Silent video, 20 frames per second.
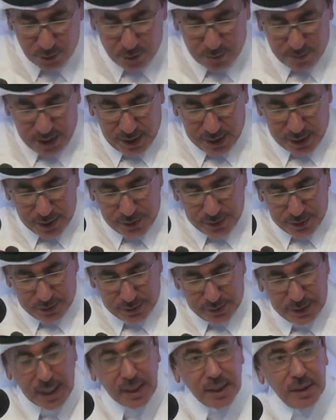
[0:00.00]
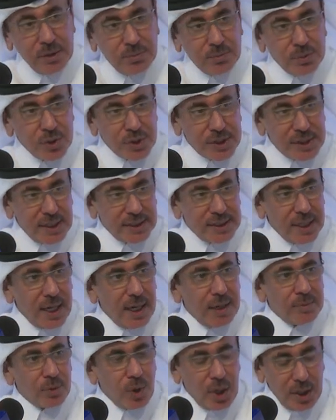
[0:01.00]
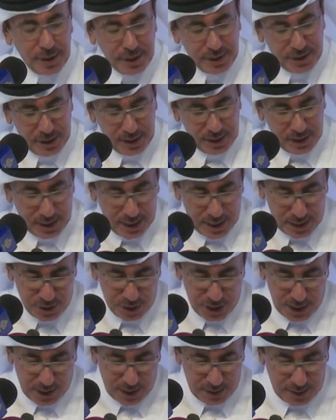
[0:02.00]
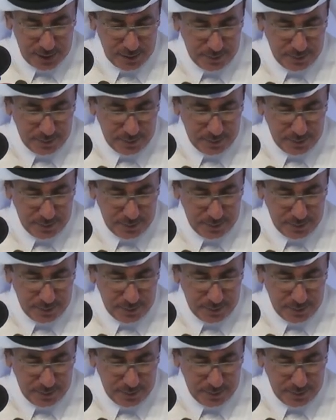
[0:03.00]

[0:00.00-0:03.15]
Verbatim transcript: ومعرض نقل مستدام وإرث للأجيال